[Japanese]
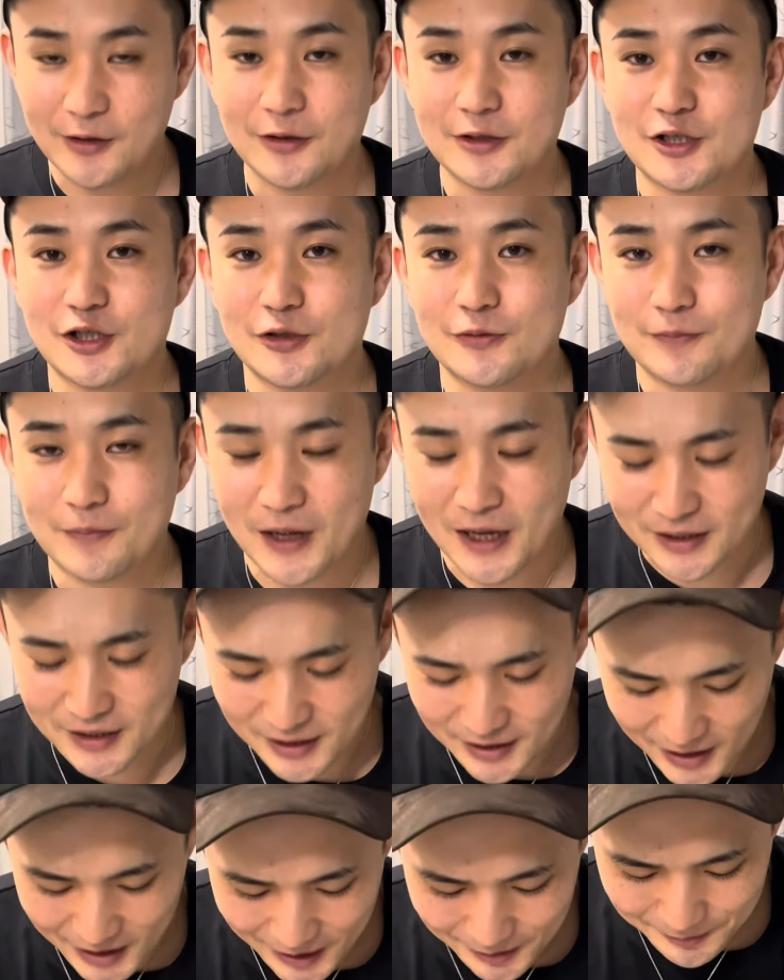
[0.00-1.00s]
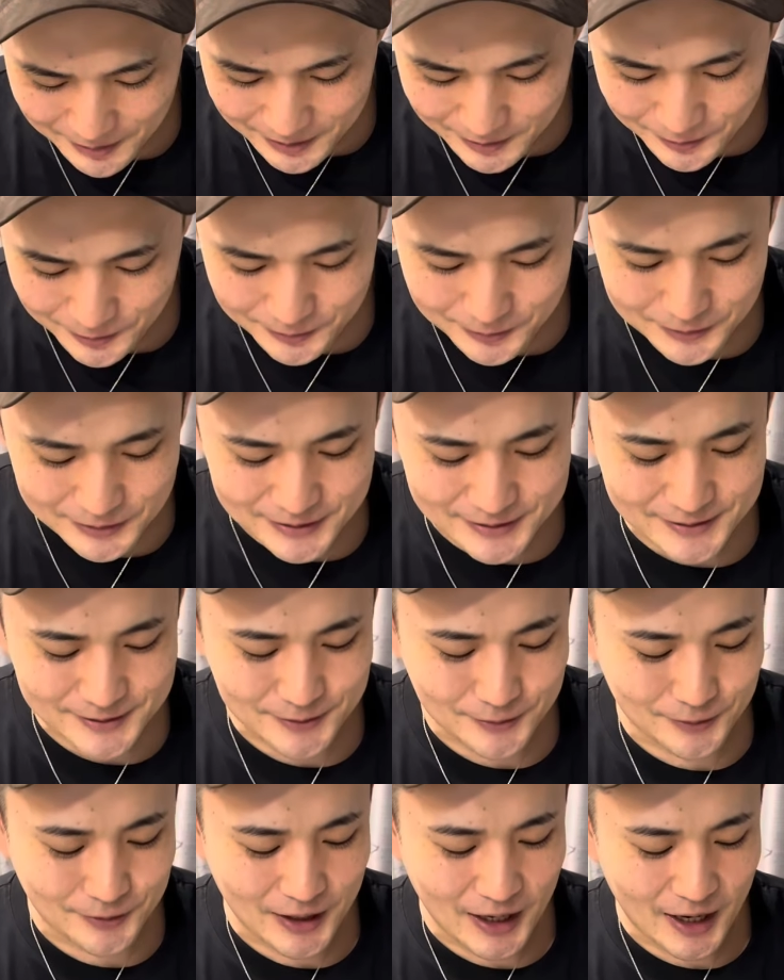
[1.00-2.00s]
の順番に並べておく
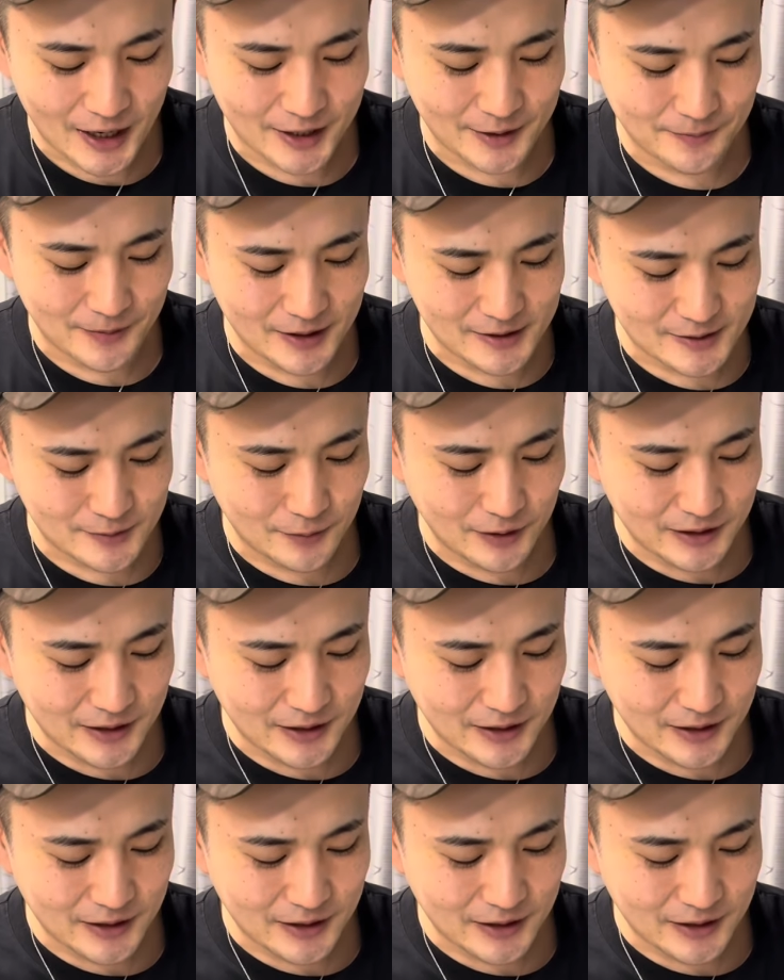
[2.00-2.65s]
必要があります。